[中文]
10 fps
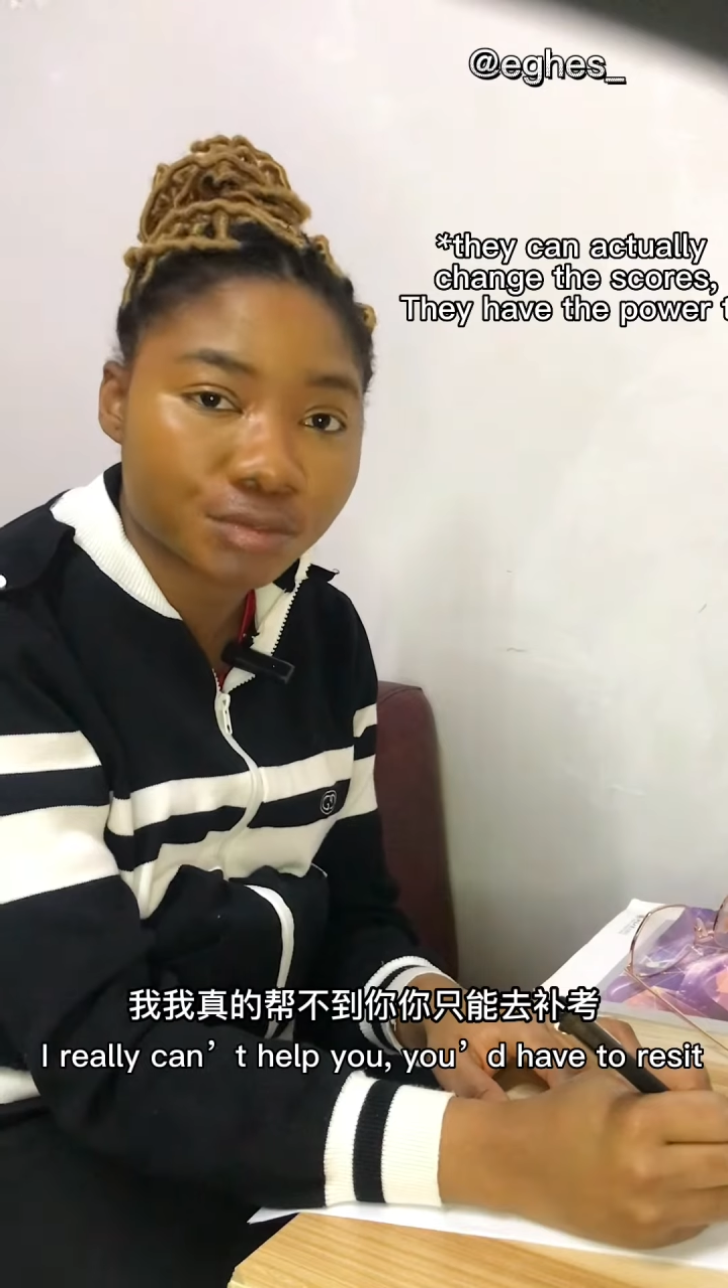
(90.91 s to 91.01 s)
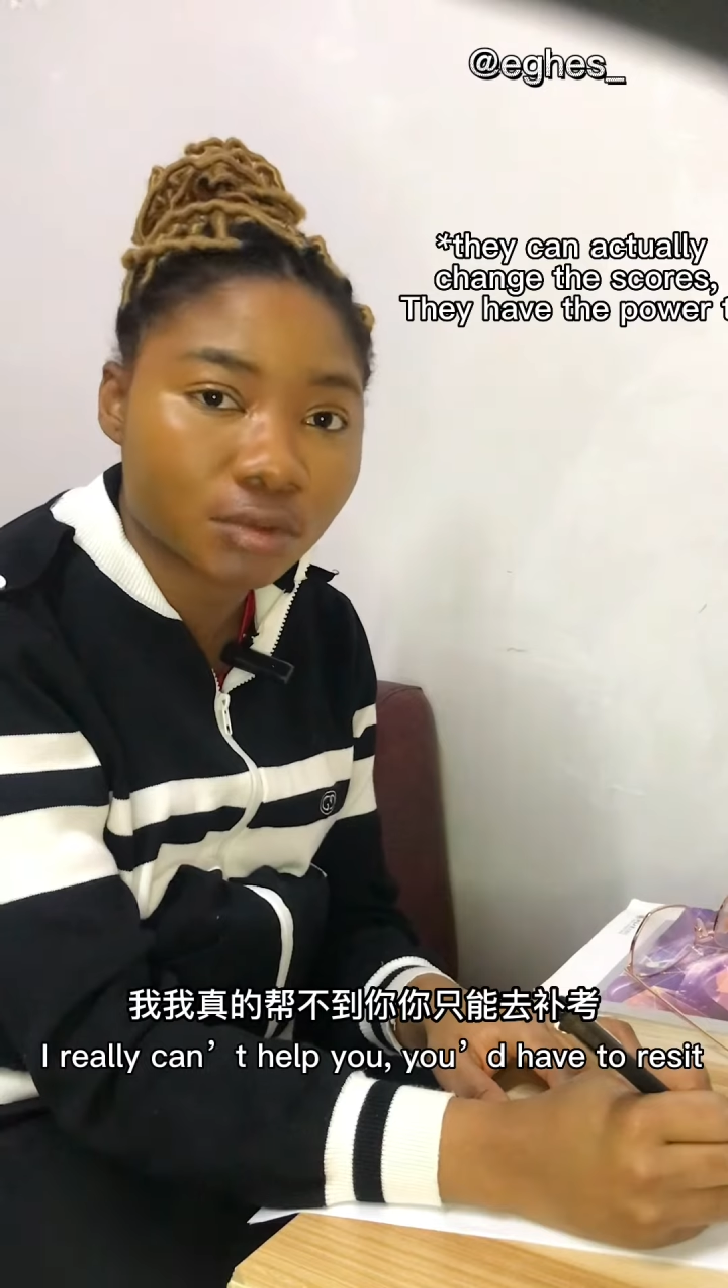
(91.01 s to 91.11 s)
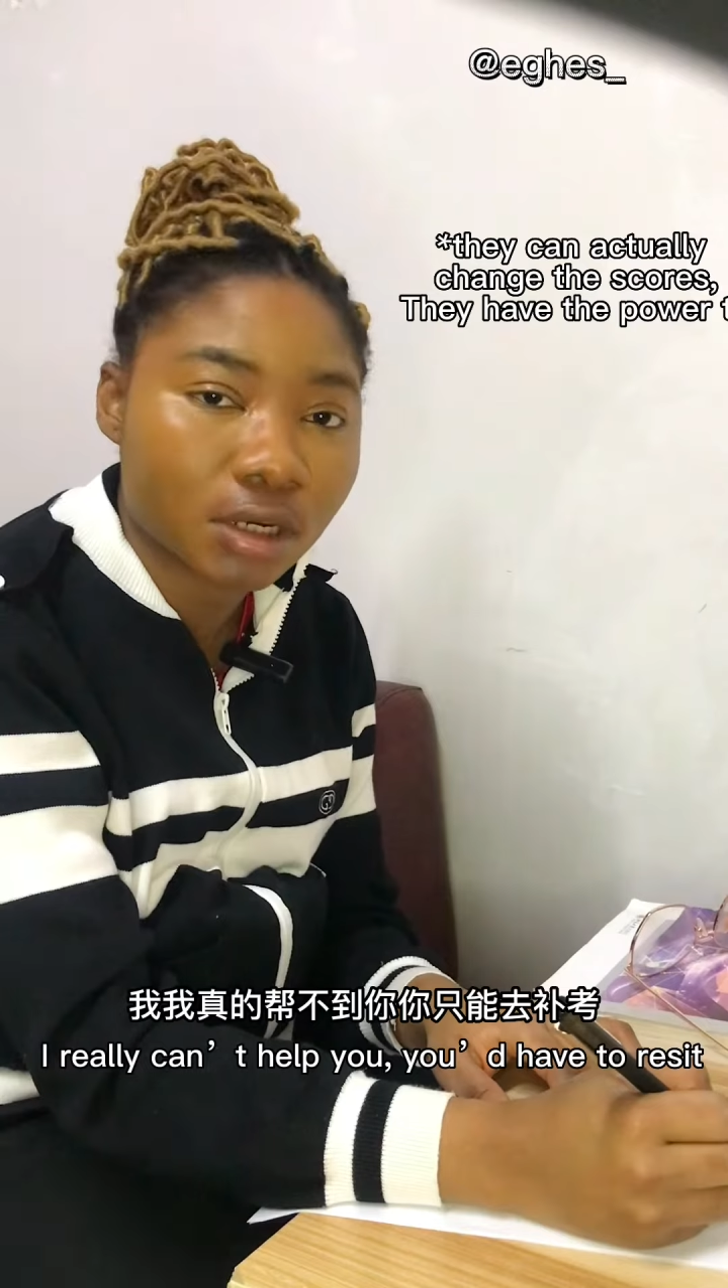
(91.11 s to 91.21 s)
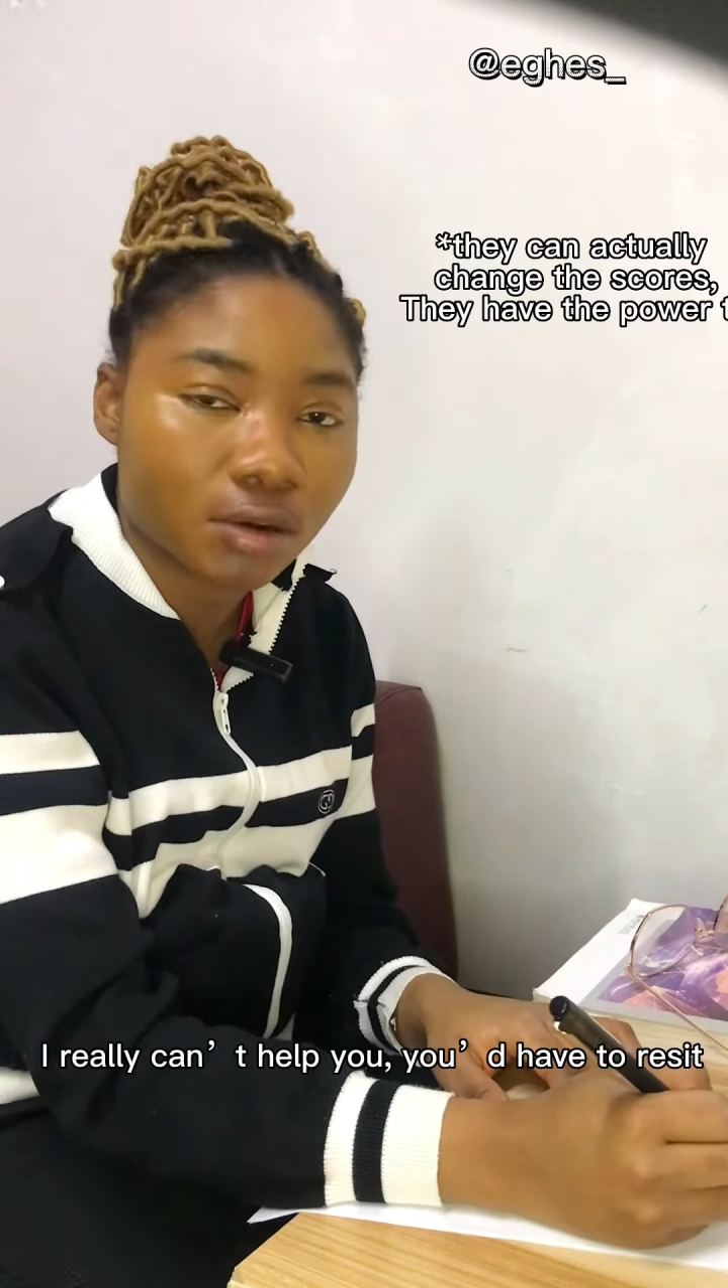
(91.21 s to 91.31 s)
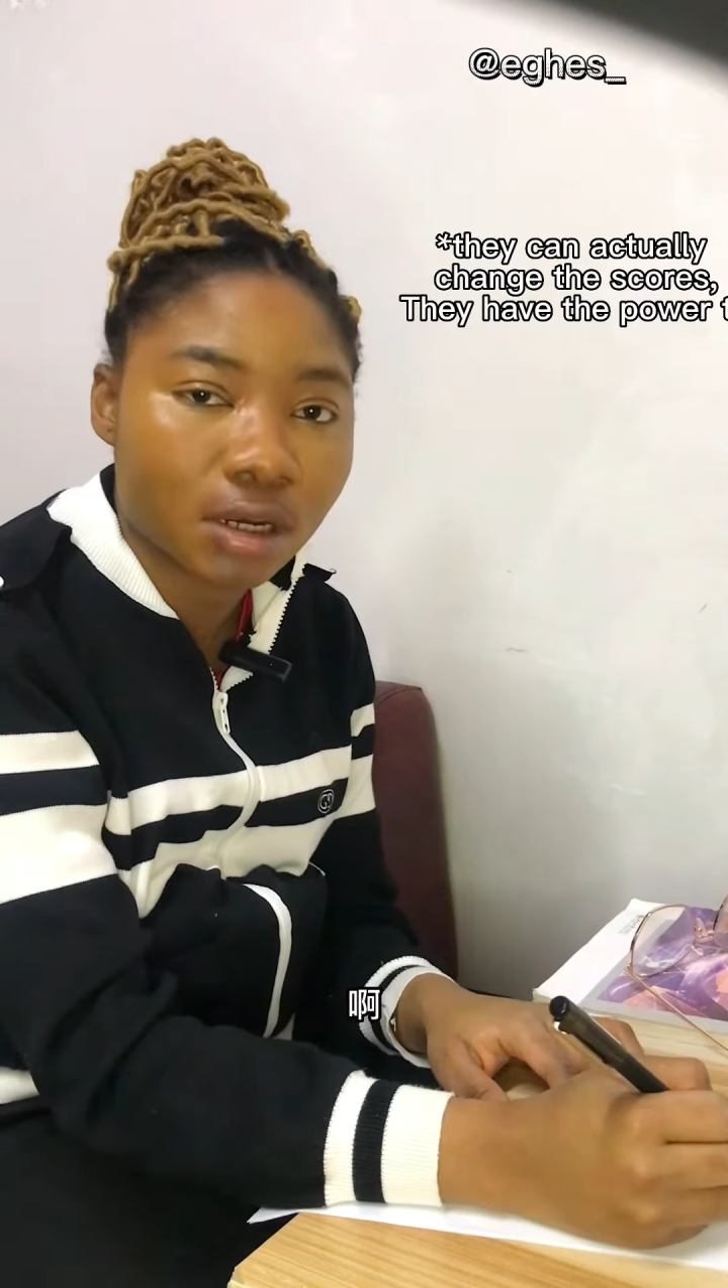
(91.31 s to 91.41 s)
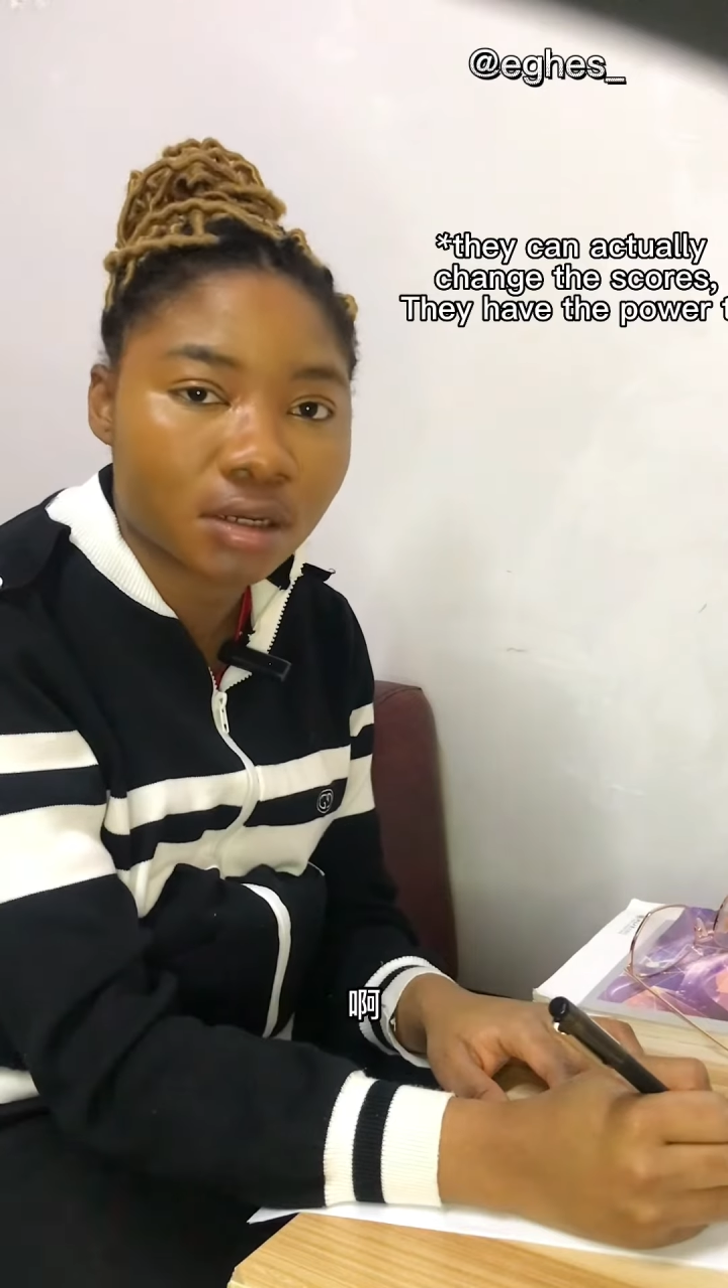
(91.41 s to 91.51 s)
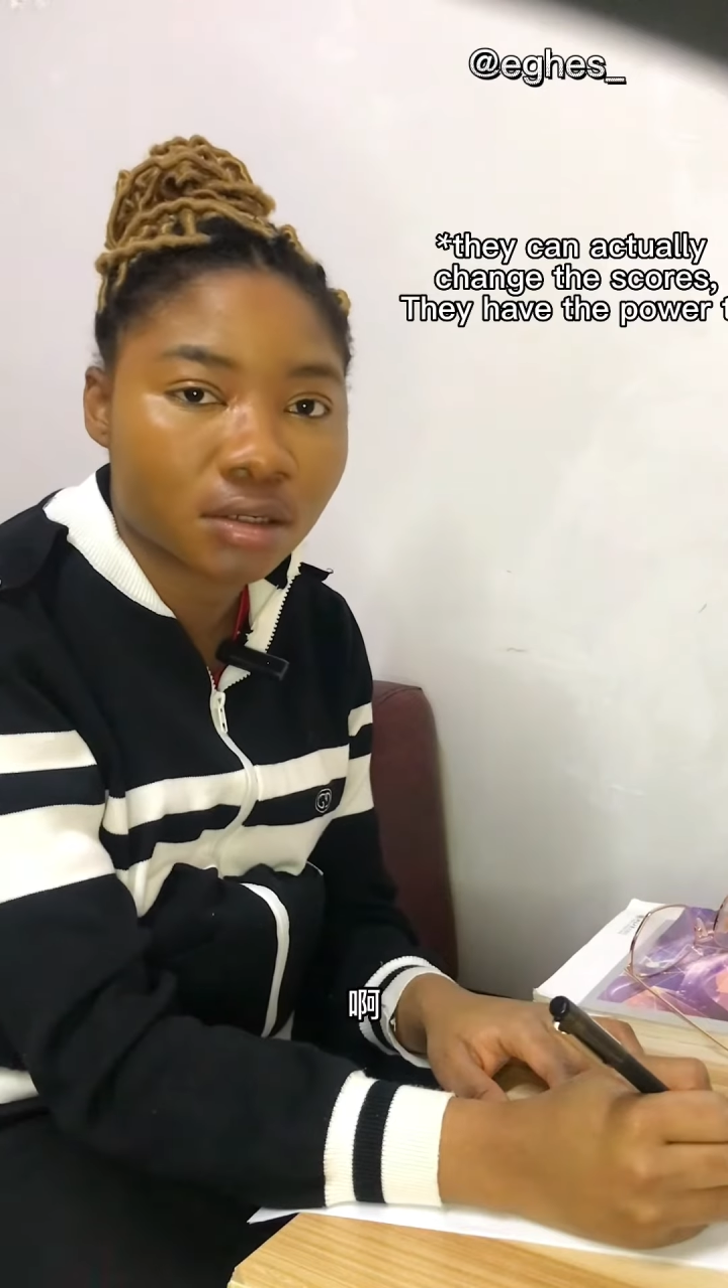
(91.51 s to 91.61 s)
补考啊。